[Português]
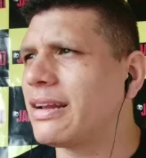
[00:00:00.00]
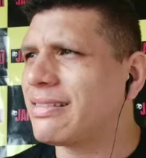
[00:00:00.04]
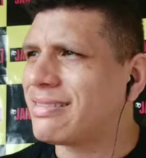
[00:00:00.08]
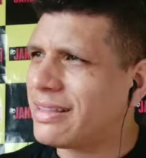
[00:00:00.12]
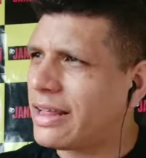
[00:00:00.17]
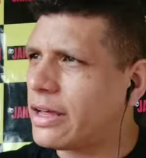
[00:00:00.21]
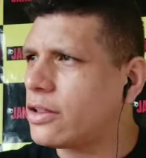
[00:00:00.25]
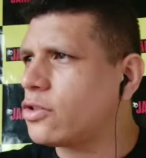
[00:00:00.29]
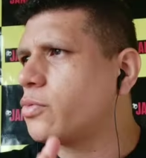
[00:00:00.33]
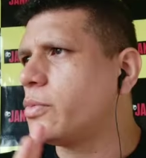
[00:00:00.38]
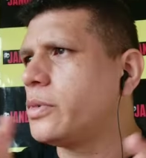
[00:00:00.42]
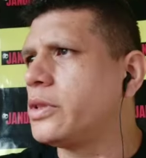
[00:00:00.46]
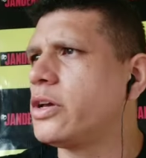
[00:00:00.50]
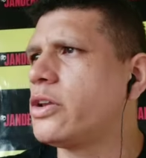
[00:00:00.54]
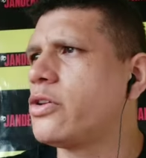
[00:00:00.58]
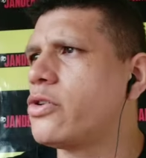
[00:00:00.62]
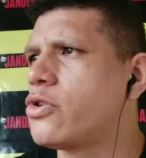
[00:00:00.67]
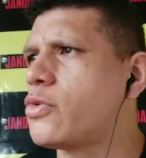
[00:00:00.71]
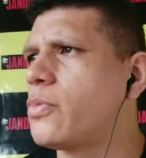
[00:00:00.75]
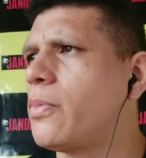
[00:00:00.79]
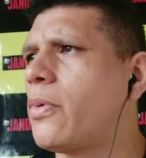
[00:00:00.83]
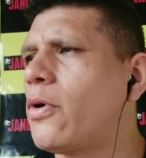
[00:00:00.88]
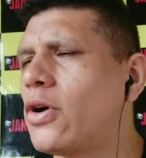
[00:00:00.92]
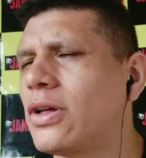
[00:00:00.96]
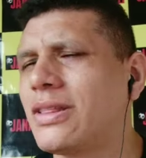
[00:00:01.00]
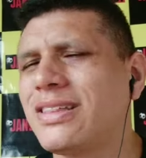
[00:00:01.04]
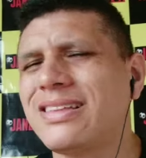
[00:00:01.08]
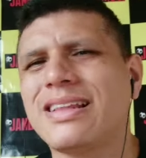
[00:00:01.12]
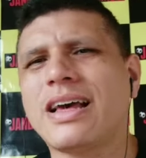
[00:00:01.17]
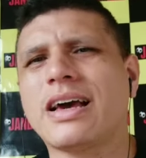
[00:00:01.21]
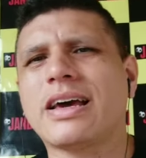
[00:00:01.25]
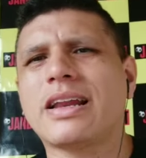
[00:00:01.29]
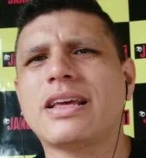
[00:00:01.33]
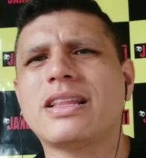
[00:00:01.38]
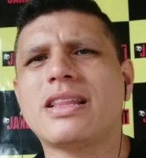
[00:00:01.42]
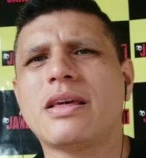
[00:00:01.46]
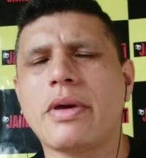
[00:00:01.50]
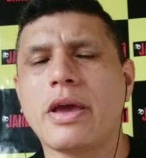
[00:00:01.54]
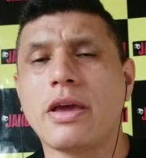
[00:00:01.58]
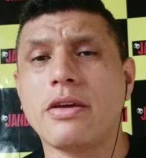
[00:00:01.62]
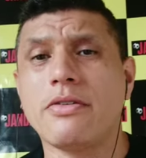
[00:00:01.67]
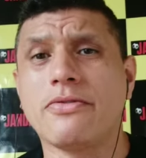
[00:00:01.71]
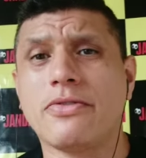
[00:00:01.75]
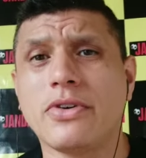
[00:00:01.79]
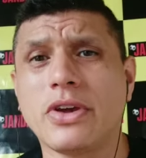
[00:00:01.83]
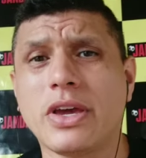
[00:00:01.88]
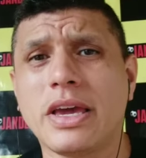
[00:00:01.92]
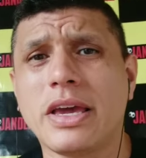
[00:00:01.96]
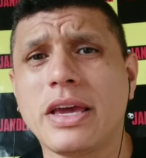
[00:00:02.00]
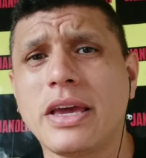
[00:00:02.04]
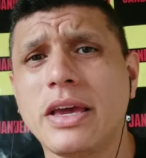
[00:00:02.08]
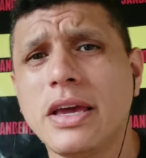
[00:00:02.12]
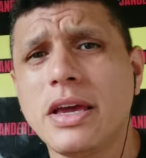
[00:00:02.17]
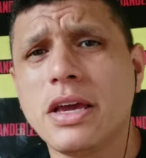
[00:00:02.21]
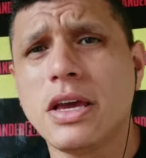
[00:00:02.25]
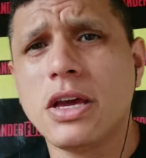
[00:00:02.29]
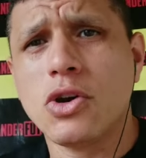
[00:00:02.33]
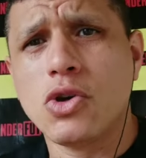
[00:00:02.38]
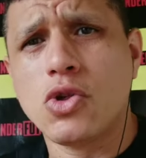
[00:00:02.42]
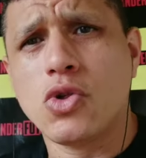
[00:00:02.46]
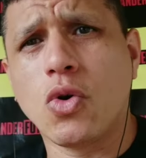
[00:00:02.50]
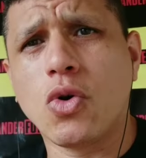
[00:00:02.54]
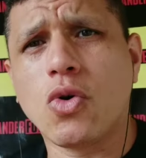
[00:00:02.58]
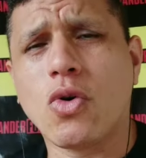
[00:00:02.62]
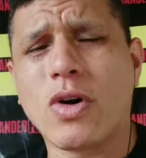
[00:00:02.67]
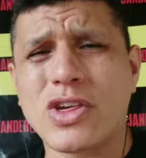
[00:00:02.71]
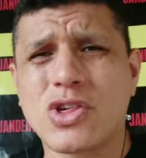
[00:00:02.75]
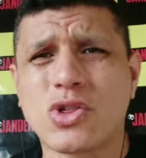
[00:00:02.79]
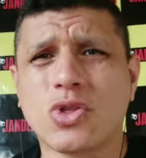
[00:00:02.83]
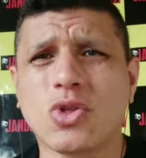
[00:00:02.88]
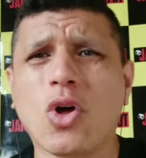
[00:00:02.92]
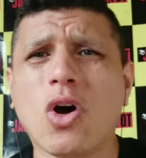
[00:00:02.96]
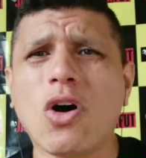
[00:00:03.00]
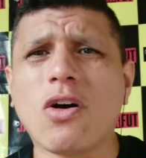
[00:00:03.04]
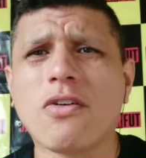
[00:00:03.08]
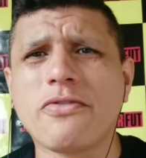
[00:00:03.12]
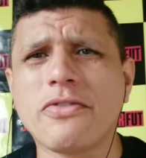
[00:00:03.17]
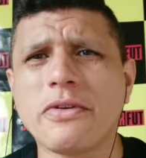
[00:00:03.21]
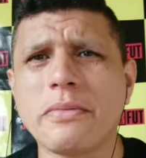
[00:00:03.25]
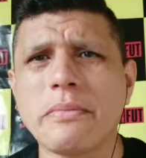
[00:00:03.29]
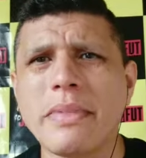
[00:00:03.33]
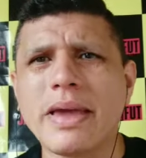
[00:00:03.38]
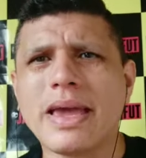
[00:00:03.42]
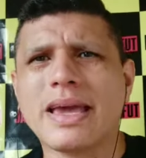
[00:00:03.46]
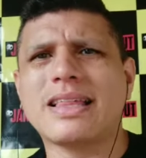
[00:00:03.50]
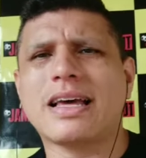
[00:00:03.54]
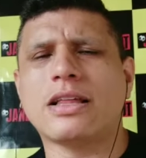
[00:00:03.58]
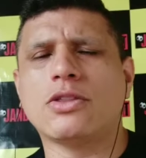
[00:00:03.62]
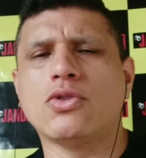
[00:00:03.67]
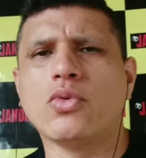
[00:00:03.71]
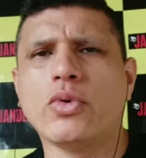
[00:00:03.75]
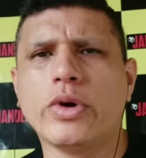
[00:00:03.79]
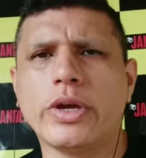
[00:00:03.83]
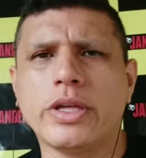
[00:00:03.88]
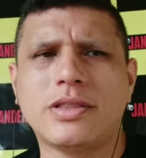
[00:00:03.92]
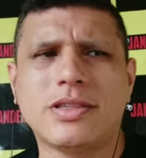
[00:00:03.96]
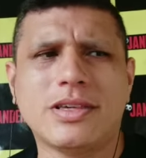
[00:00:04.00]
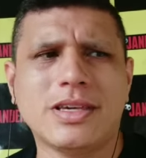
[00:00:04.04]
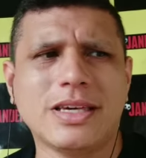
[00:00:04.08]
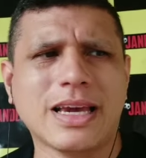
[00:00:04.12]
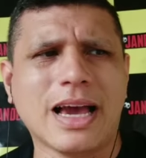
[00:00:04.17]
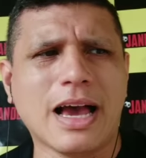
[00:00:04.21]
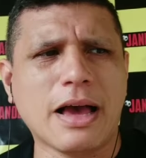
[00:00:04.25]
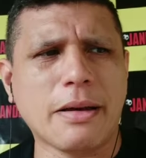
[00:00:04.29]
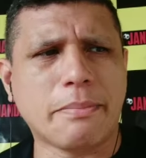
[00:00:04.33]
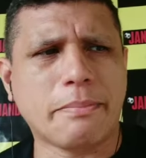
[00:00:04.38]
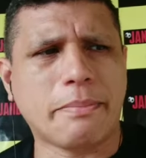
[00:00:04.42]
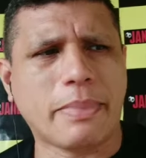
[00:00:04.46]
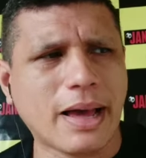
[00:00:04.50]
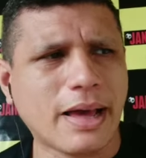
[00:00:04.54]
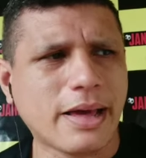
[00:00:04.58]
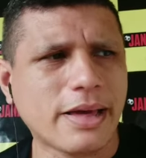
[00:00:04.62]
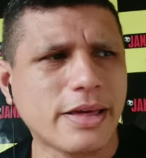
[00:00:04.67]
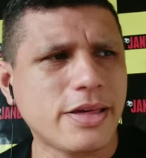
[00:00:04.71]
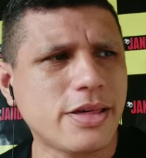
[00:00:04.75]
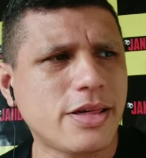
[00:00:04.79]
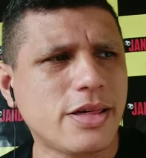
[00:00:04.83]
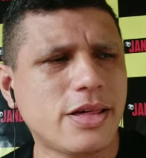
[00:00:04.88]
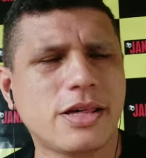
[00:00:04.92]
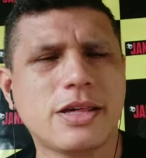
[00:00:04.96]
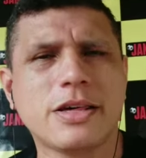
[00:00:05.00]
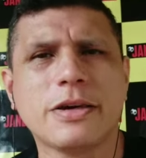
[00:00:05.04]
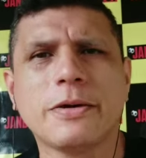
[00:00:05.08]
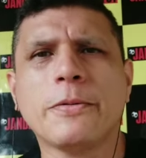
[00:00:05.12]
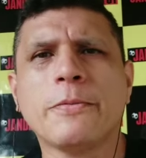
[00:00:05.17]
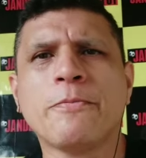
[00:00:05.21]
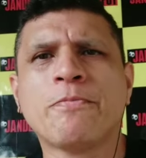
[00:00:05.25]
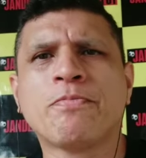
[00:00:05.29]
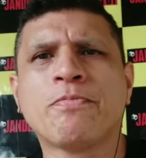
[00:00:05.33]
Atlético Mineiro Esporte na Arena MRV, jogo às nove e meia da noite, rapaz,